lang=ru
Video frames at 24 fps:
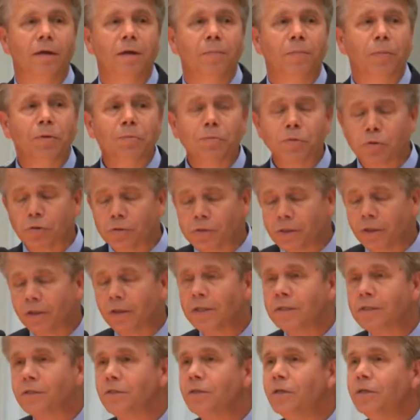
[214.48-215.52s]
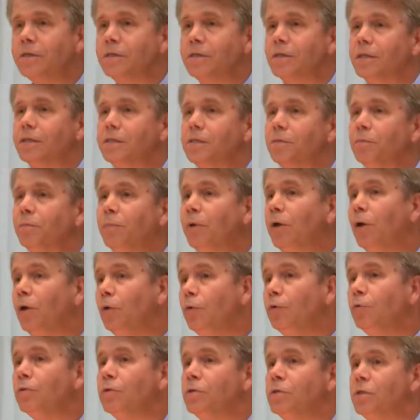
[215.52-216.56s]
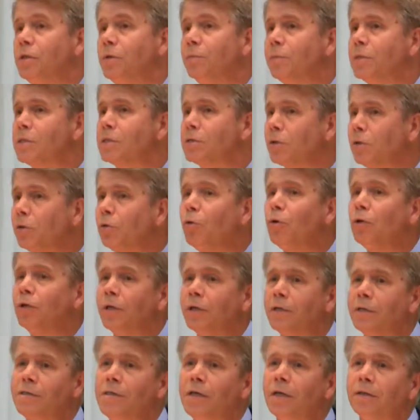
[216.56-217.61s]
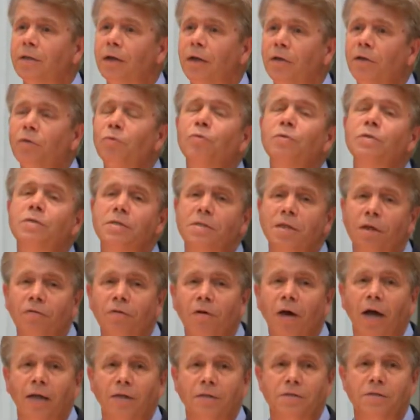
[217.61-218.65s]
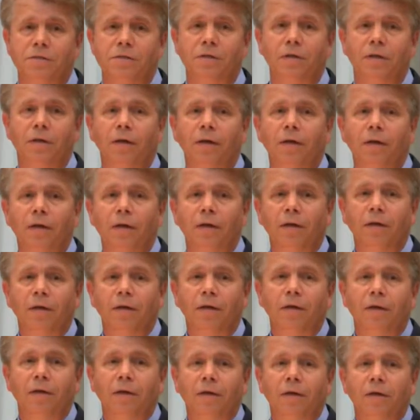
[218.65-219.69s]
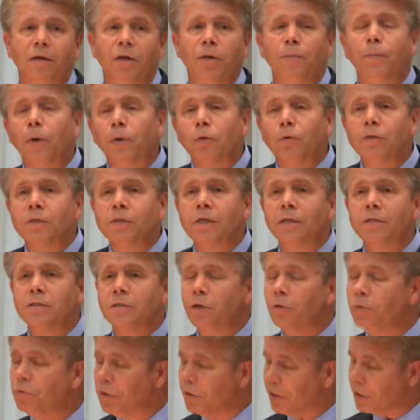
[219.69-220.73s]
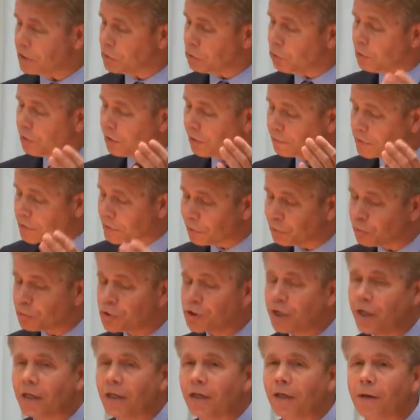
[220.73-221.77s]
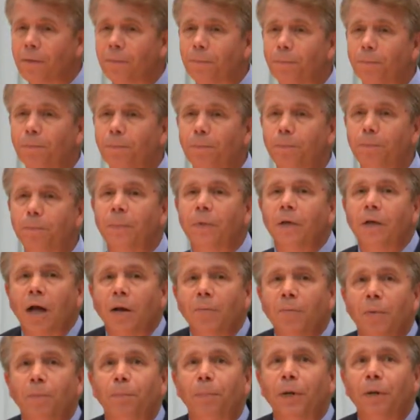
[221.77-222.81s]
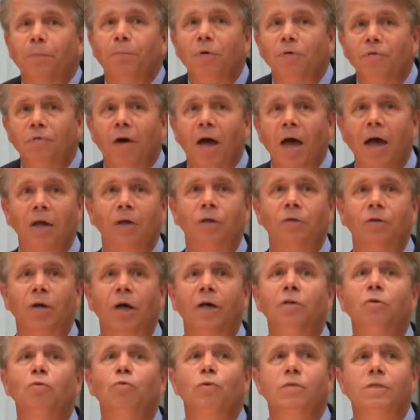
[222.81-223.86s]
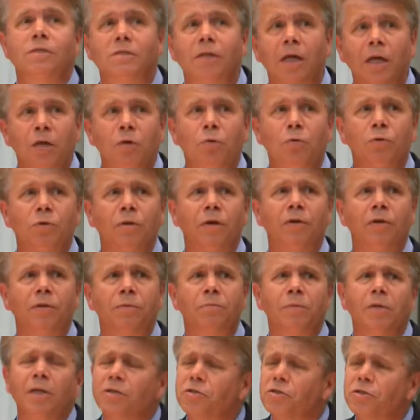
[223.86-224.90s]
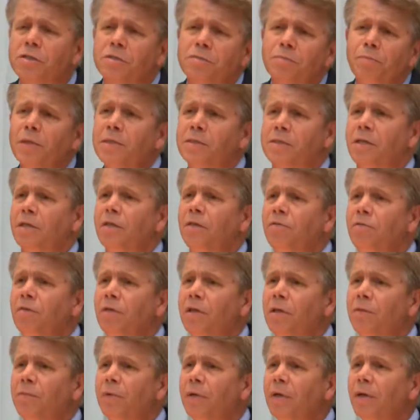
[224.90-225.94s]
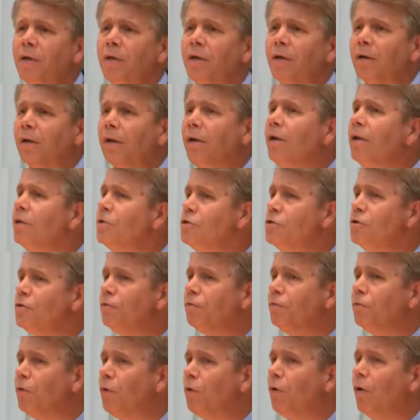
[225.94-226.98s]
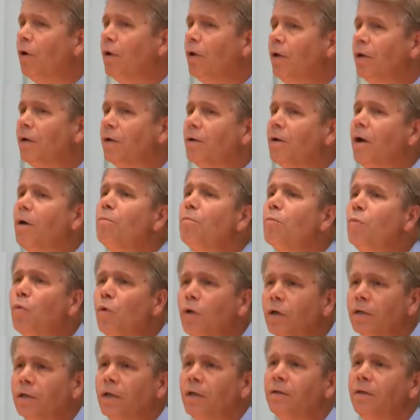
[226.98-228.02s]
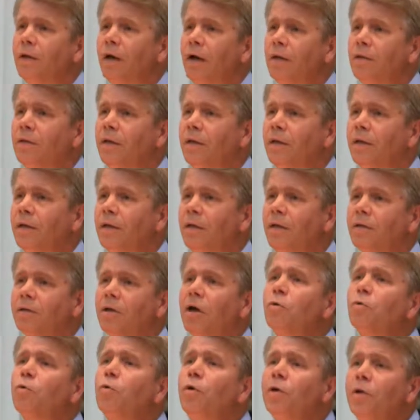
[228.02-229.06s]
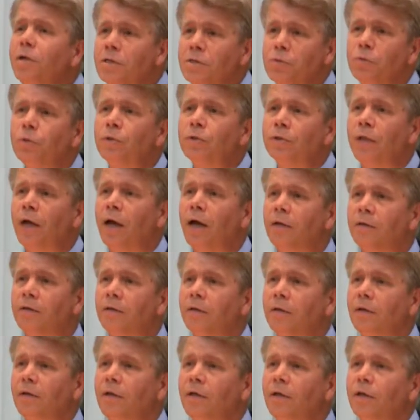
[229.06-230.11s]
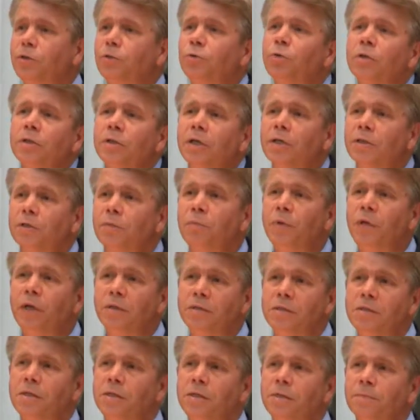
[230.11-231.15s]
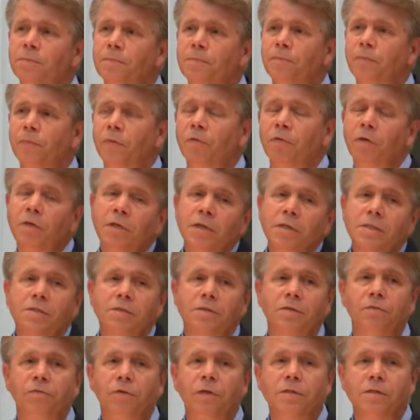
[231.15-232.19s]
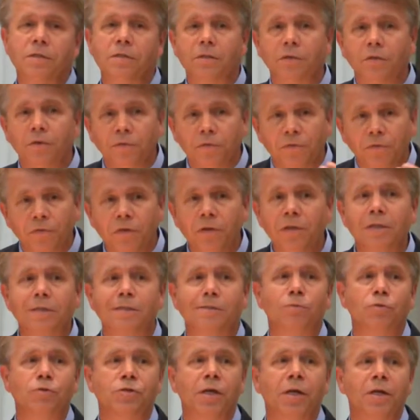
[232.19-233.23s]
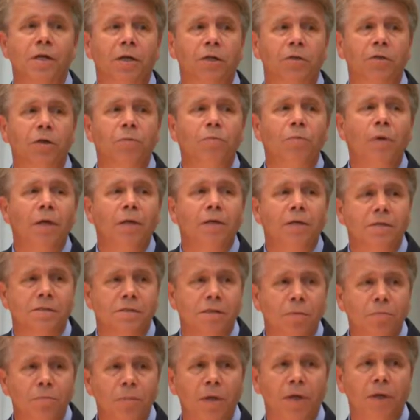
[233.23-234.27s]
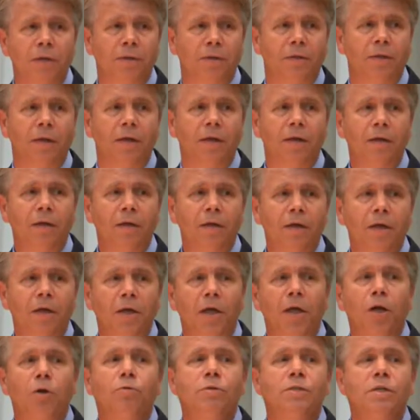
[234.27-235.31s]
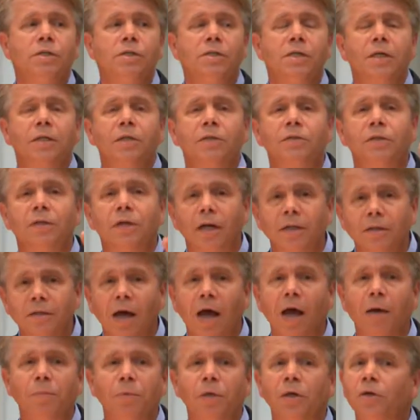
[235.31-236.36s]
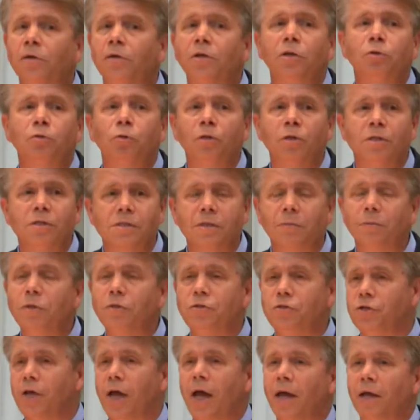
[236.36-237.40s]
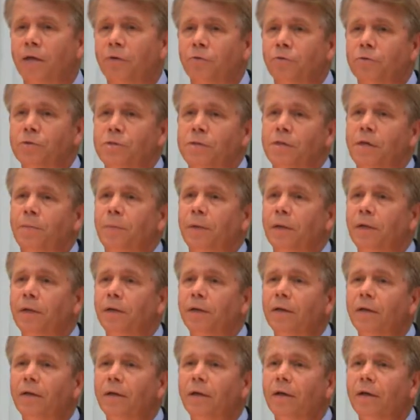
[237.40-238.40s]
Потому что, согласитесь, мы люди, мы склонны где-то и уставать. И порой, знаете, люди настолько в служении как бы пребывают, они устают, говорят, мы даже смысла не видим. Для чего? Кому это надо? какой результат, кто это отметит. Ведь есть, есть виды служения, которые менее заметны. И люди делают годами, их никто не замечает, друзья мои.